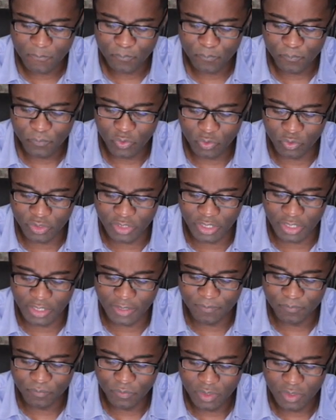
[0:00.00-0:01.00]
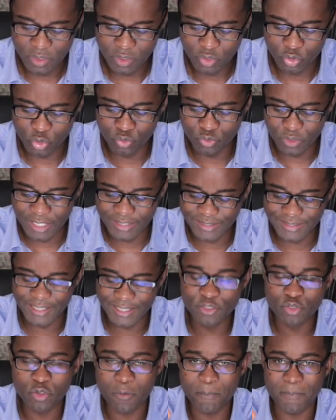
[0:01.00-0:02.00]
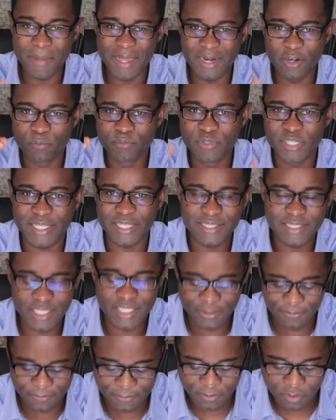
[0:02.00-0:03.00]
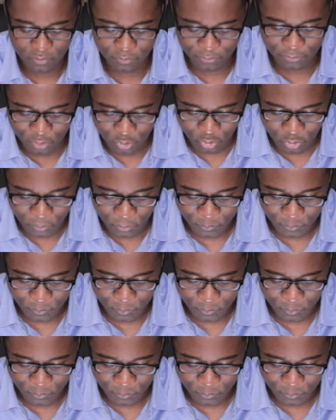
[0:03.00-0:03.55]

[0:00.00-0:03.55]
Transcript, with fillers: ok, que nous n'atteignons pas l'objectif voulu.